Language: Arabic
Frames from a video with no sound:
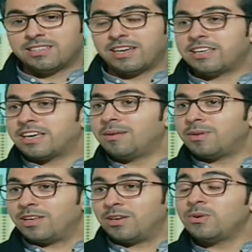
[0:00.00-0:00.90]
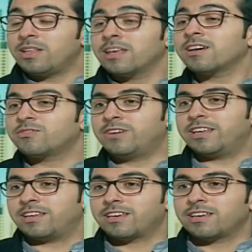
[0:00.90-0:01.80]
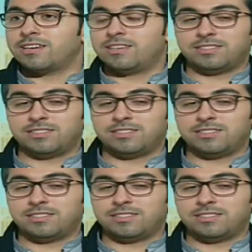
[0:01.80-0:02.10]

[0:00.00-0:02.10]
كان يكلمني عينك. يقول لي ثقف عينك مه.